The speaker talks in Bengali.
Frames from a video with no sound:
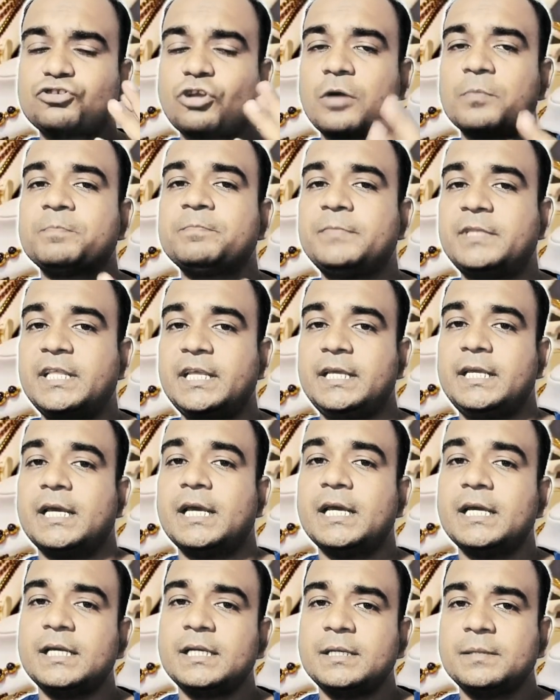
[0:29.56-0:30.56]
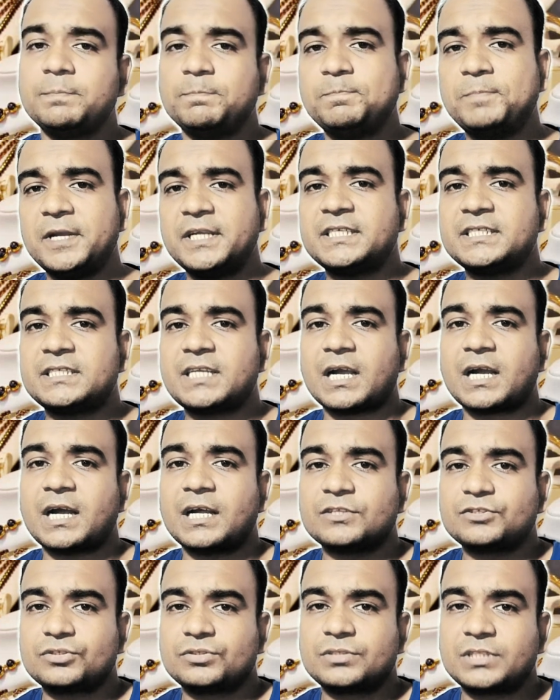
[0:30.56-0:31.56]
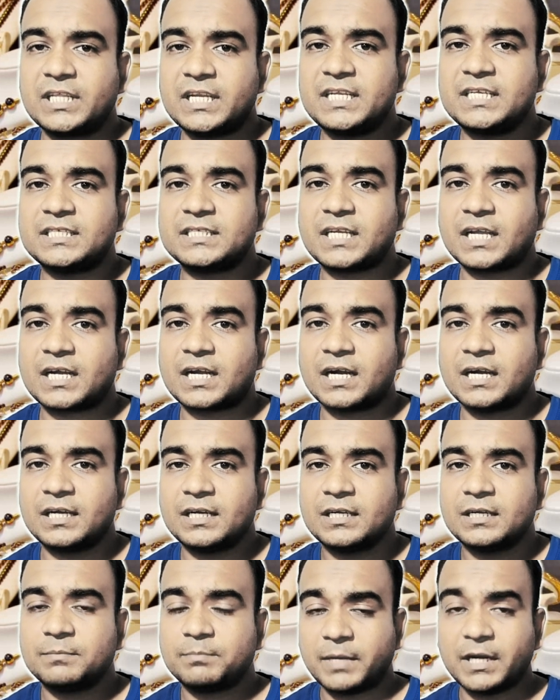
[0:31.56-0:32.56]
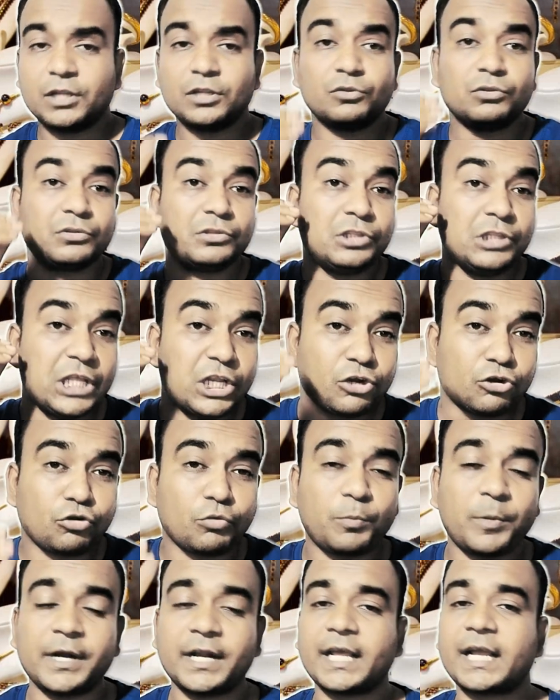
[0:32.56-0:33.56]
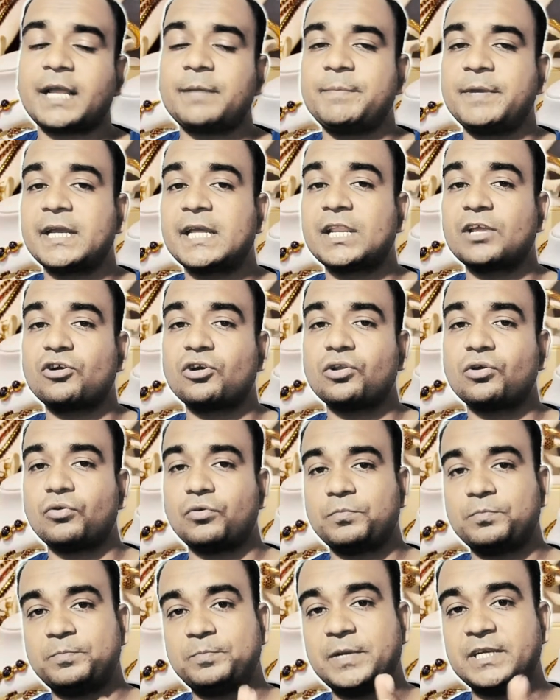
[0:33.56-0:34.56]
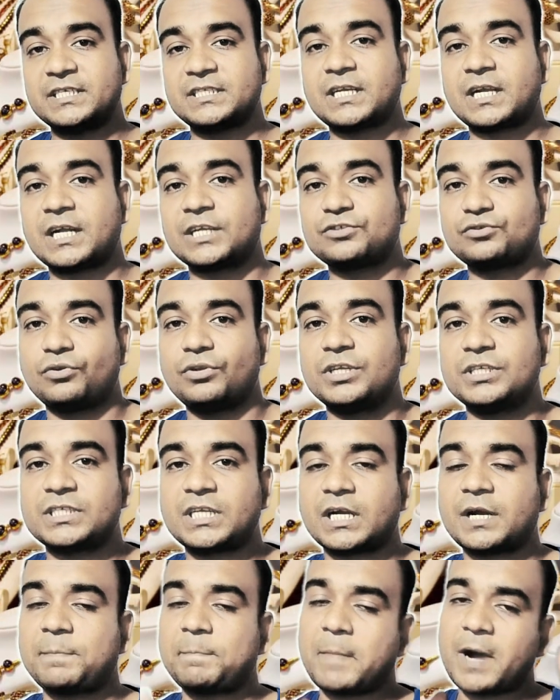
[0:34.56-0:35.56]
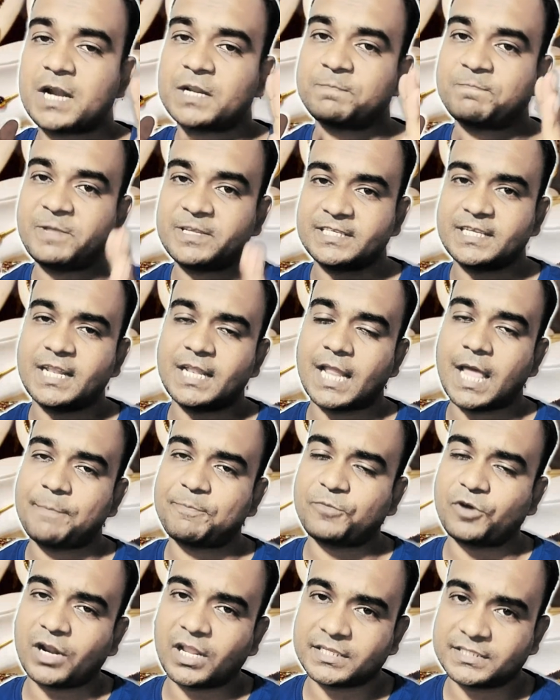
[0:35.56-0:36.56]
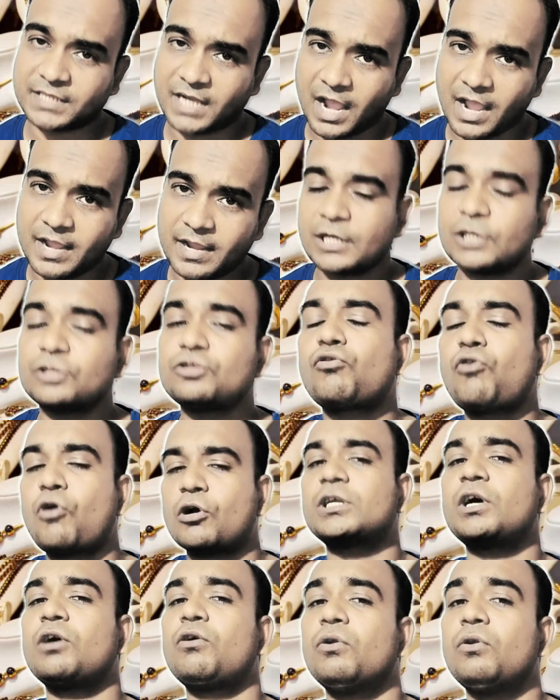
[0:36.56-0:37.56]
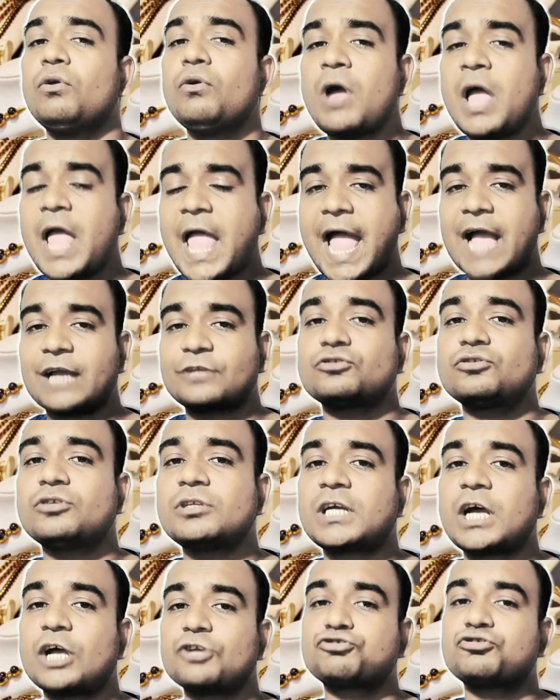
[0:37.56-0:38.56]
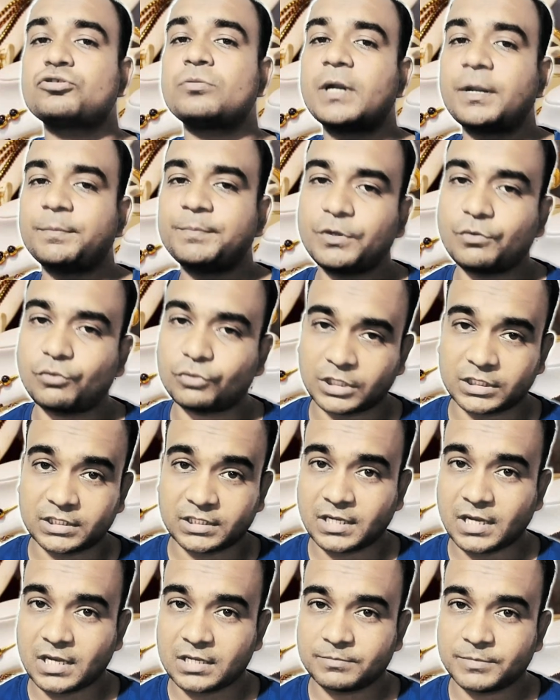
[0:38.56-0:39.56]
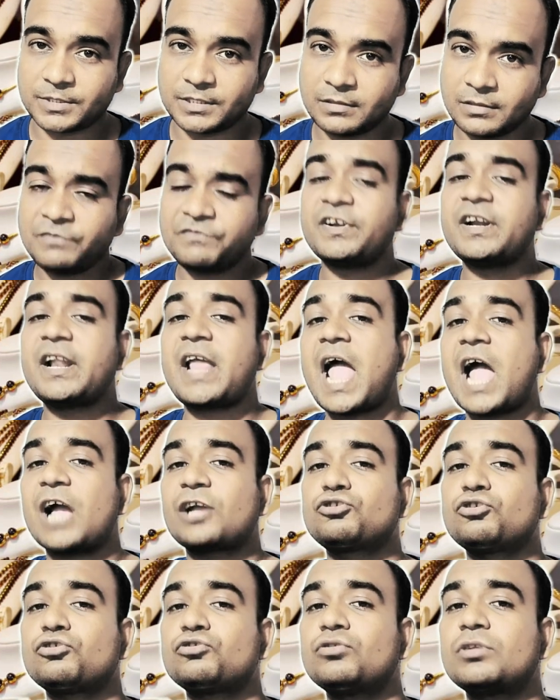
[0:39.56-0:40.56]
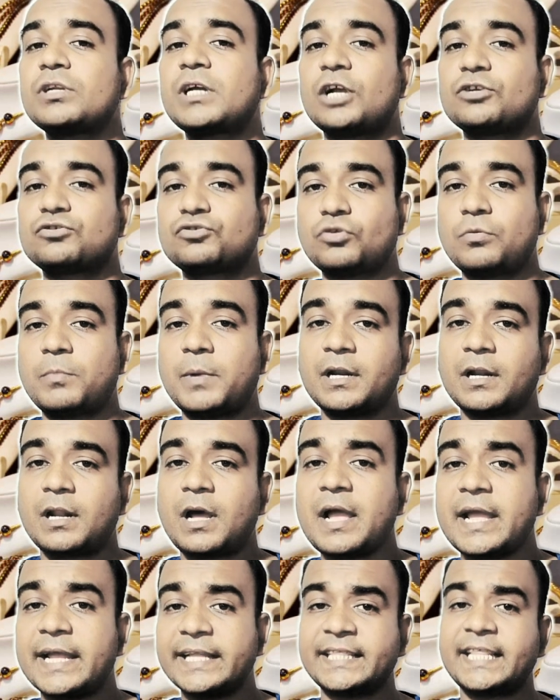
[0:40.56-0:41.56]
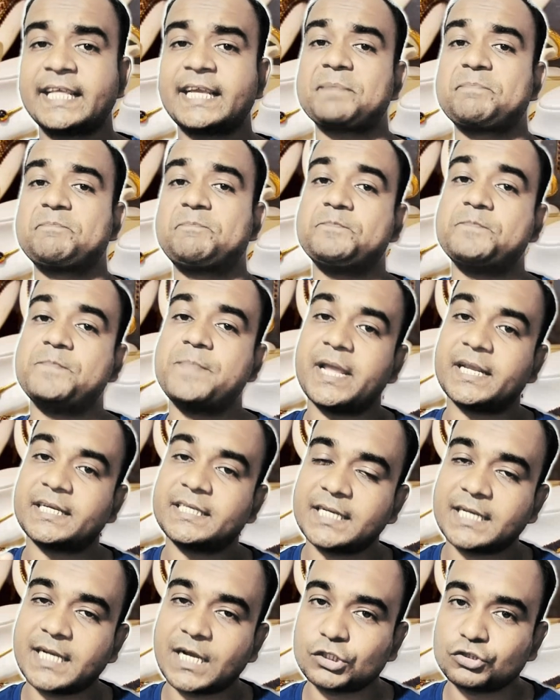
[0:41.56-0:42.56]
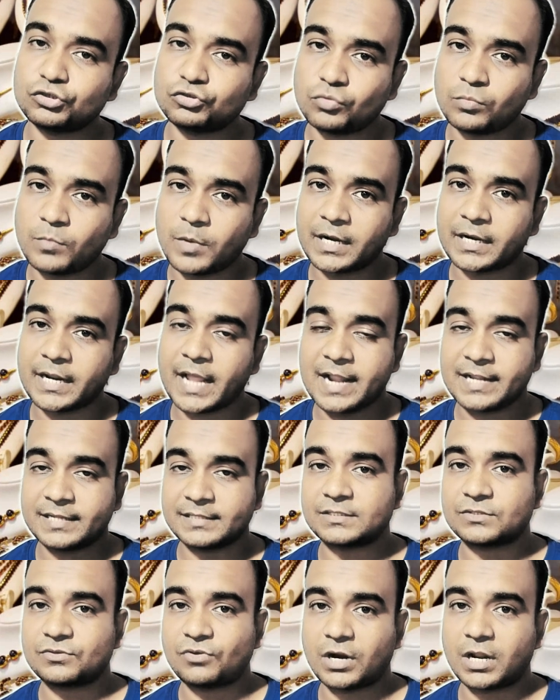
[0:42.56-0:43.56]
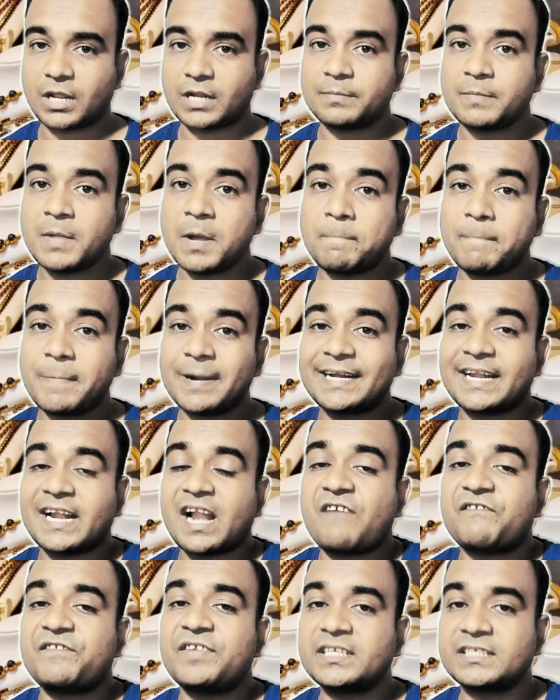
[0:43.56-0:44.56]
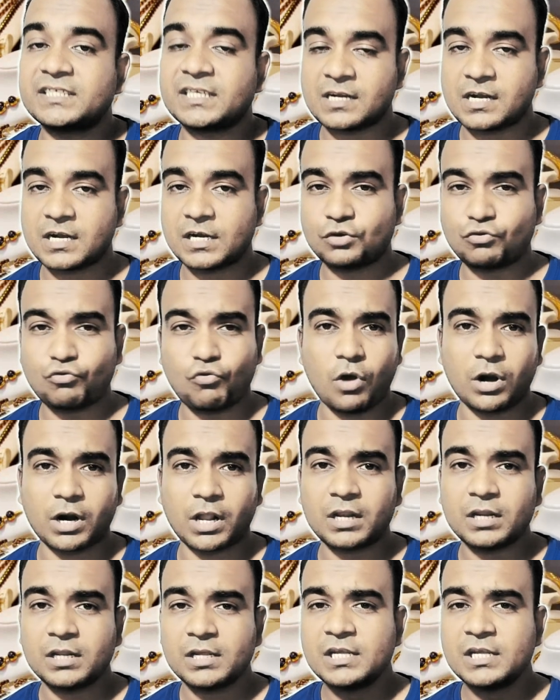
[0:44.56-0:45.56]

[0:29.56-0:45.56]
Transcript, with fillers: শপ দিয়ে বিশ টাকা তিরিশ টাকা মানে নিরানব্বই টাকায় বিক্রি করেও বিশ টাকা চল্লিশ টাকা পার পিসে লাভ করা যায় কিন্তু কথা হলো একশো জন কাস্টমার আপনি কোথা থেকে আনবেন ফ্রেন্ড একশো জন কাস্টমার না এর থেকে বেশি কাস্টমার অ্যারেঞ্জ করার বা ট্রাফিক জেনারেট করার